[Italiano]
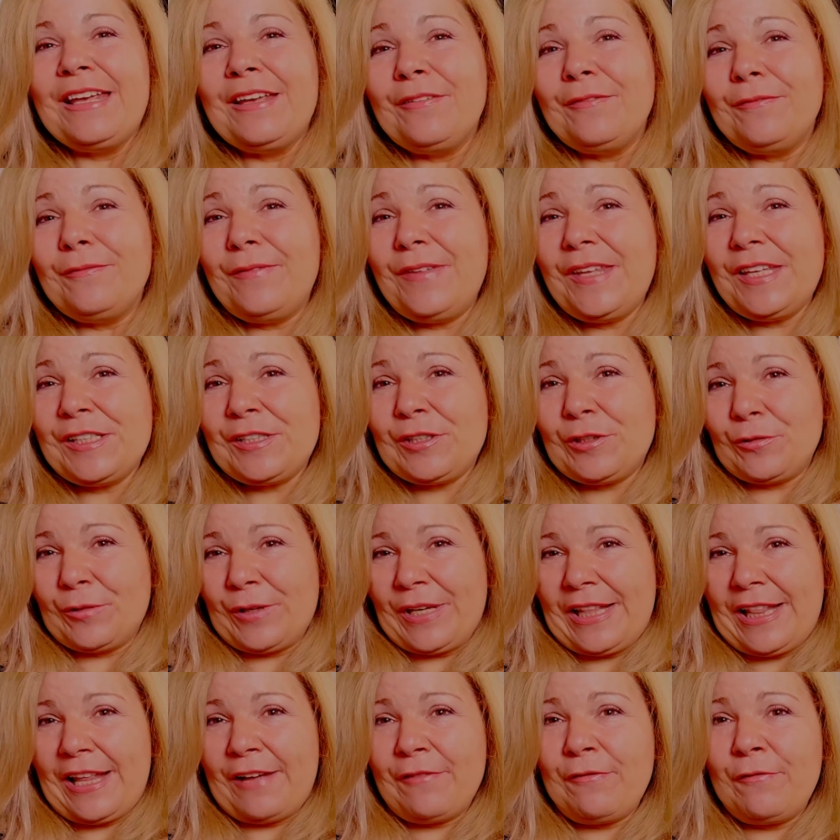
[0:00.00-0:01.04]
Visto
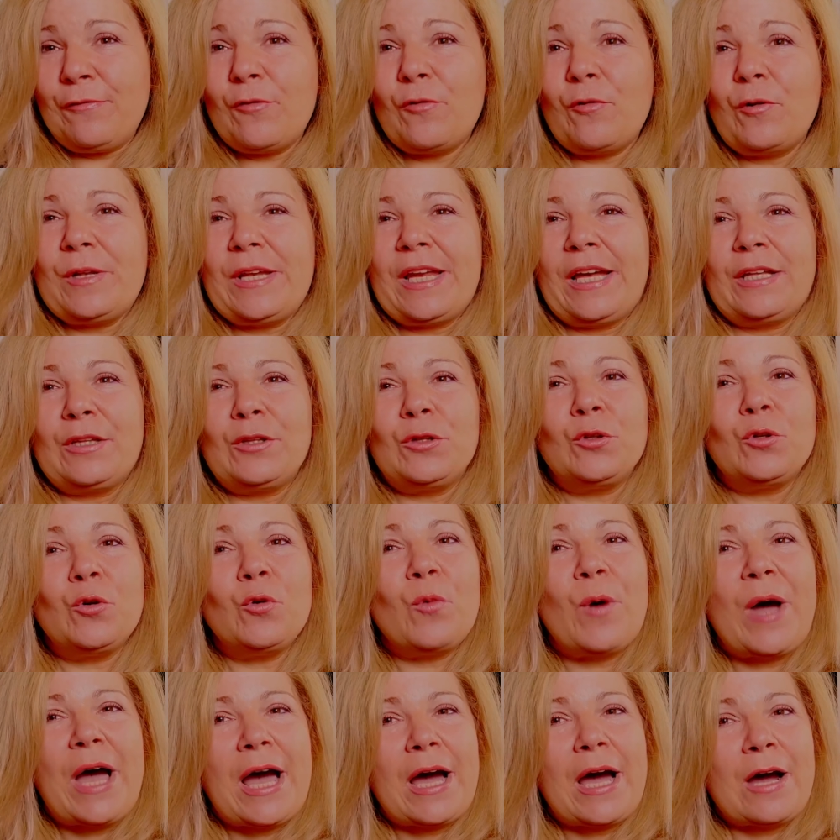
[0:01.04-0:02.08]
che la foglia
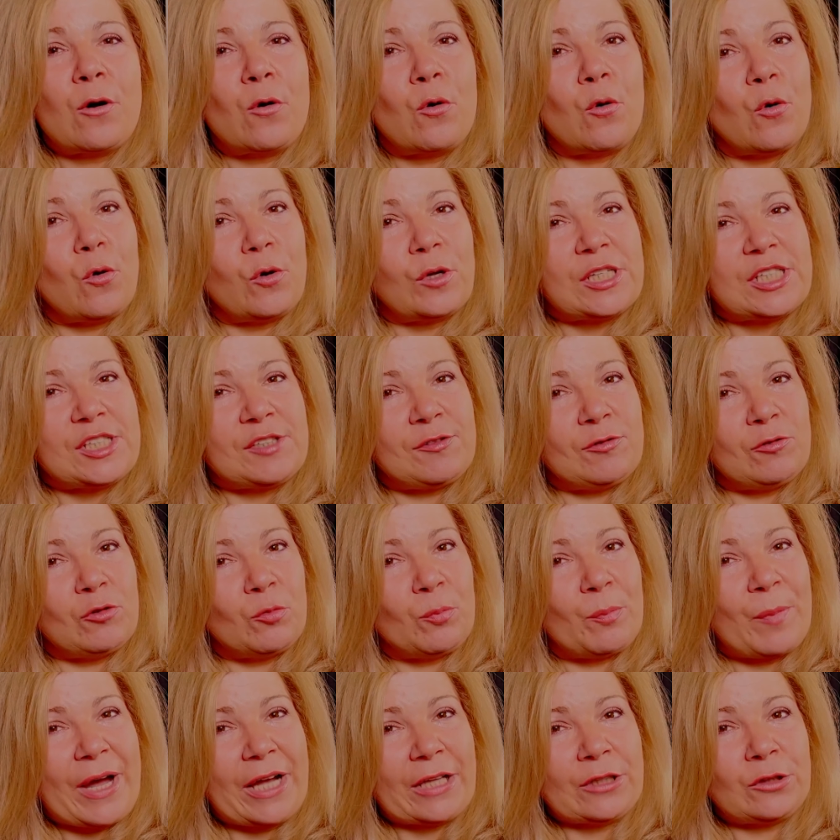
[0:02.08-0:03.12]
non ha ancora
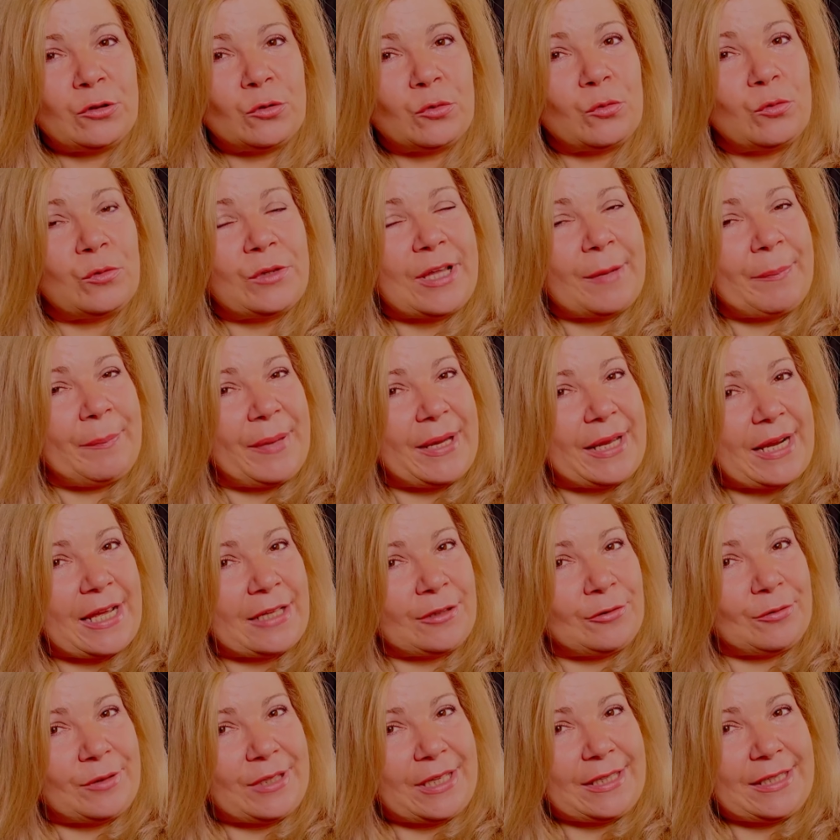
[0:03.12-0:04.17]
sviluppato un
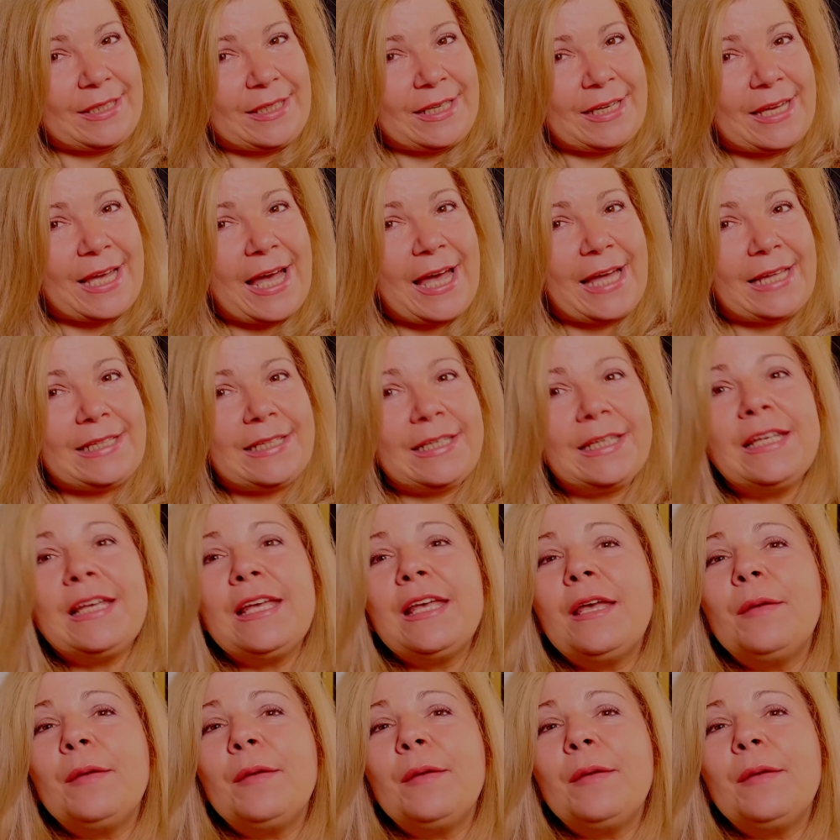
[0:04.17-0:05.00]
apparato radicale,